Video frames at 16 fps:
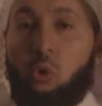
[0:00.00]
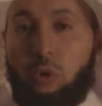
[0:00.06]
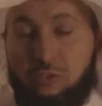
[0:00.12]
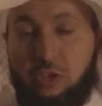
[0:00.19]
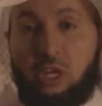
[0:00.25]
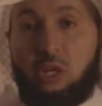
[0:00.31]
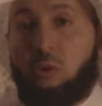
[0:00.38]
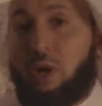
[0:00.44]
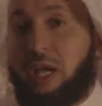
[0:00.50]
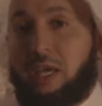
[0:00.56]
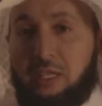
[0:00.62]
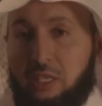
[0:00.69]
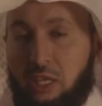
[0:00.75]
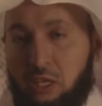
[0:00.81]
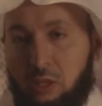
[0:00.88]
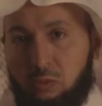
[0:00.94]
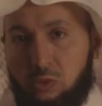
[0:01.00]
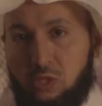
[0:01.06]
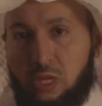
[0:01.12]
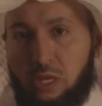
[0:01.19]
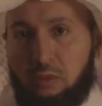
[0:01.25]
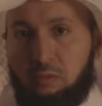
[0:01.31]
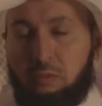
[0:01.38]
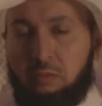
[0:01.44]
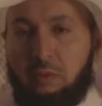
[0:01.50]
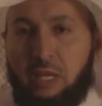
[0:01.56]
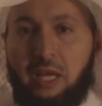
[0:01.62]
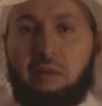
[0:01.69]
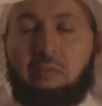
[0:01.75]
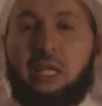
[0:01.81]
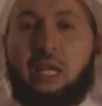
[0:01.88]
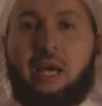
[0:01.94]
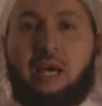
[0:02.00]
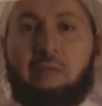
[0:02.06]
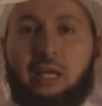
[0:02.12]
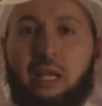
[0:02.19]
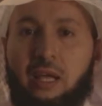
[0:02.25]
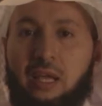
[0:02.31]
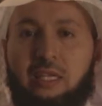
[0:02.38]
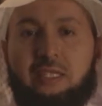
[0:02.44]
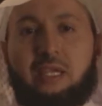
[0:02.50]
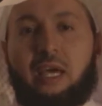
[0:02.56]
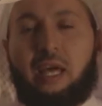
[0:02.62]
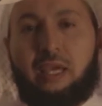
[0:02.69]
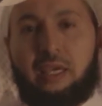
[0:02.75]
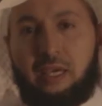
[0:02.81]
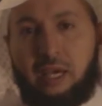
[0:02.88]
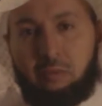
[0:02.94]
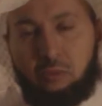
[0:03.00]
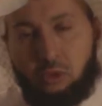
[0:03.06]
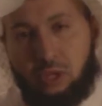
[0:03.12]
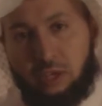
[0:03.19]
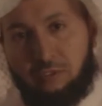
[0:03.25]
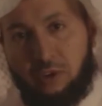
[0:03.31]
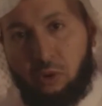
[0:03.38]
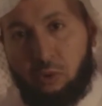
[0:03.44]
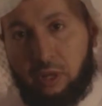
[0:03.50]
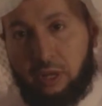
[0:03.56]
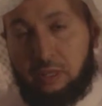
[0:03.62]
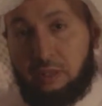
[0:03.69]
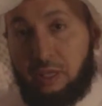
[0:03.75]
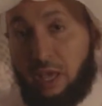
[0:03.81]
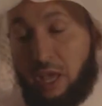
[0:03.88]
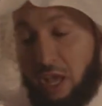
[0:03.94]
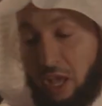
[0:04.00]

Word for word: وفي رواية لمسلم من عمل عملا ليس عليه أمرنا فهو رد